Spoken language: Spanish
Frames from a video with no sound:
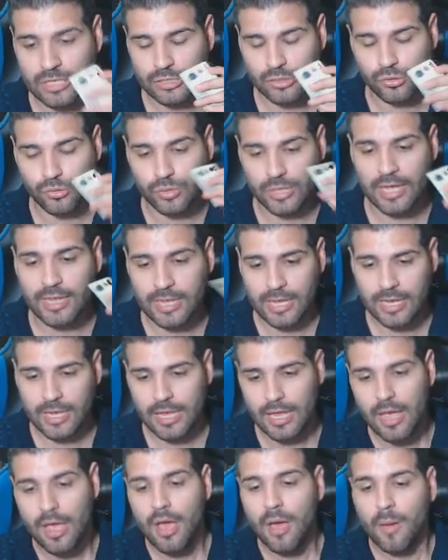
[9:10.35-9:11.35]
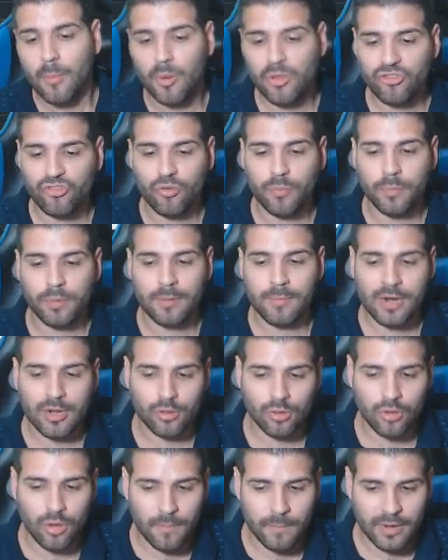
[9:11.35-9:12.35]
de su DNI. Ponen su
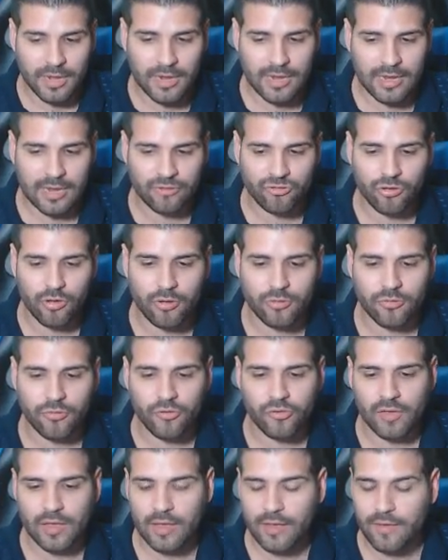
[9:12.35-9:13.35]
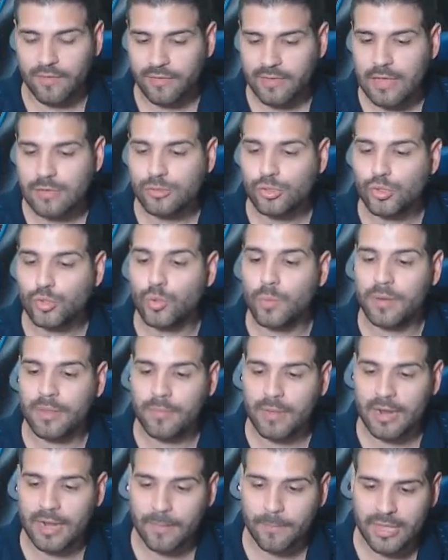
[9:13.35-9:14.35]
primer nombre, la ciudad donde ustedes están, su
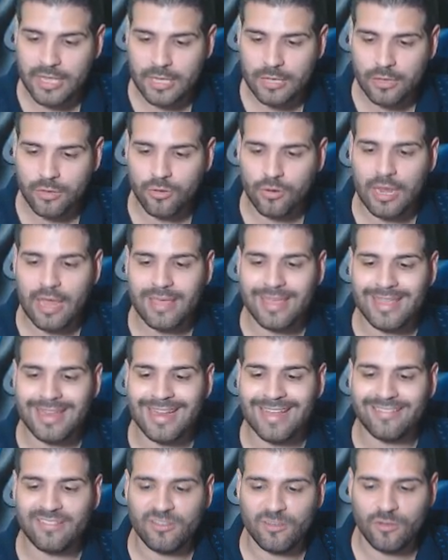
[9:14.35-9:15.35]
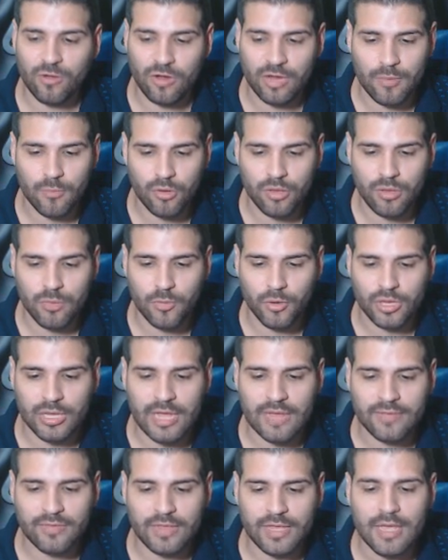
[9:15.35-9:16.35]
primer apellido, la dirección es muy
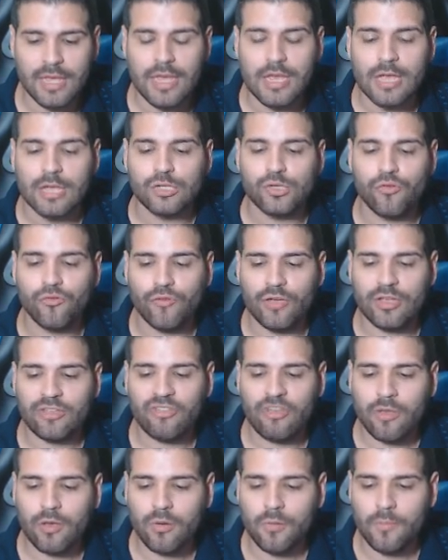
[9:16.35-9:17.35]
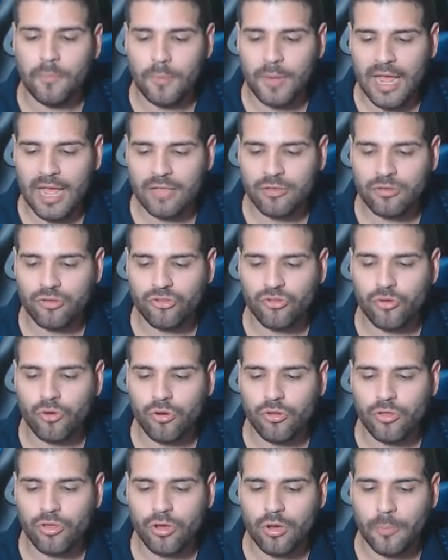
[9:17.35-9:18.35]
importante, su fecha de cumpleaños, su
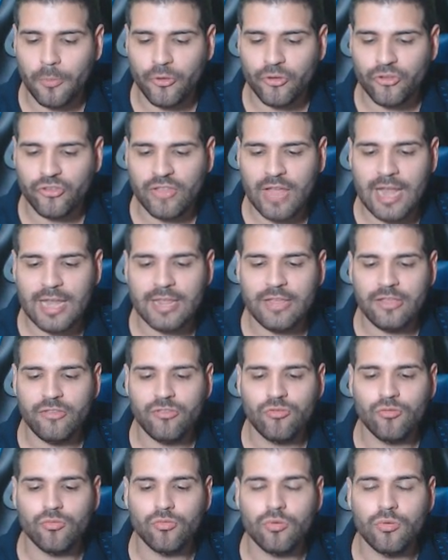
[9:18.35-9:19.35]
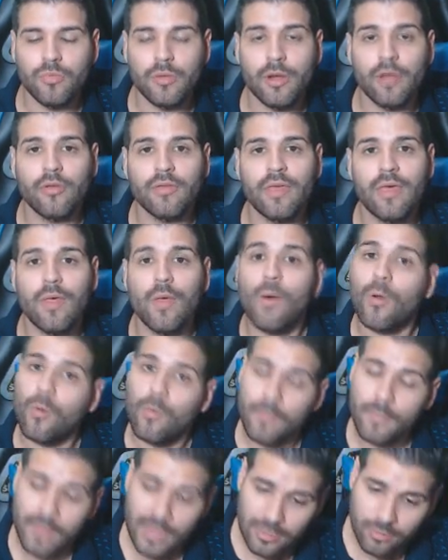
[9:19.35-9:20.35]
código postal y su número de
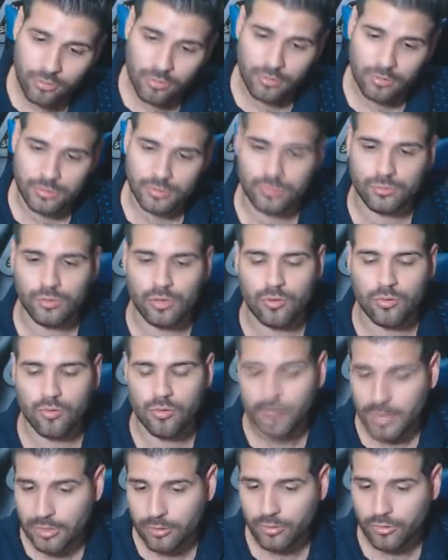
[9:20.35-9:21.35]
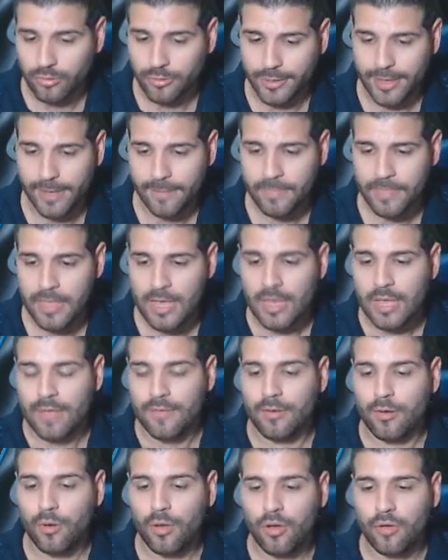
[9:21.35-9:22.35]
documento, su documento, ¿ya?
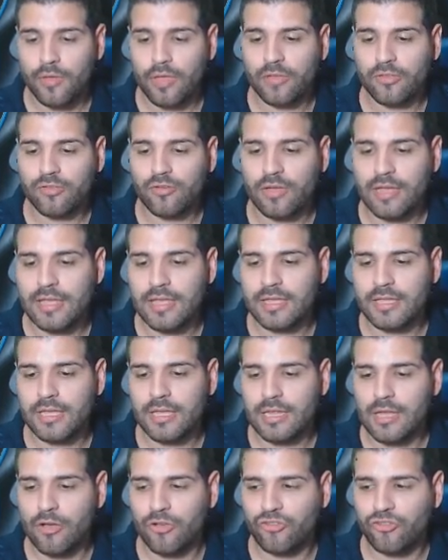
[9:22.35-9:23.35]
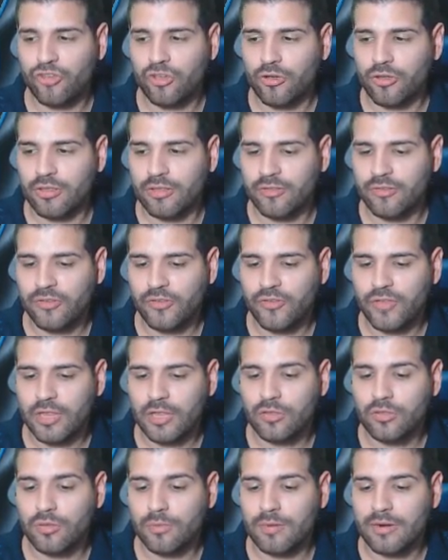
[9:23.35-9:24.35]
Luego de esto que hayan llenado chicos,
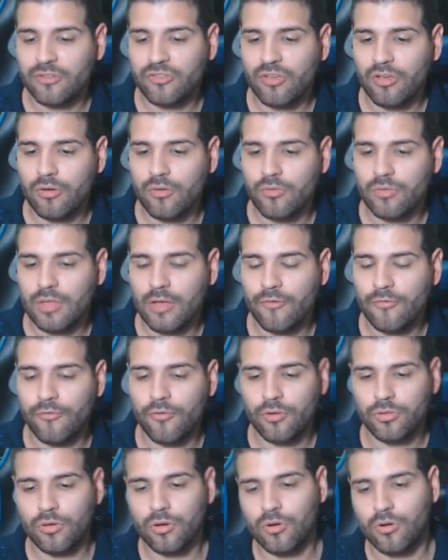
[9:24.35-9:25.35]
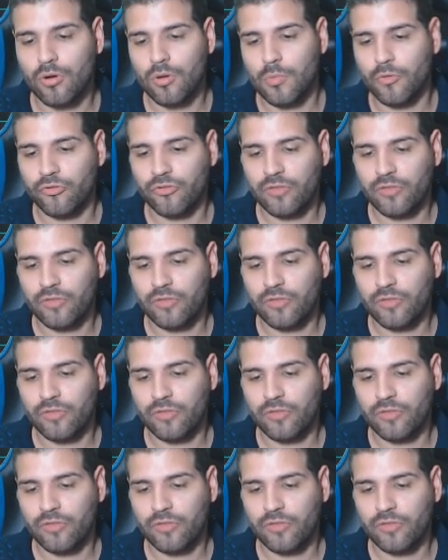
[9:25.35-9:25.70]
necesitan tomarse una foto como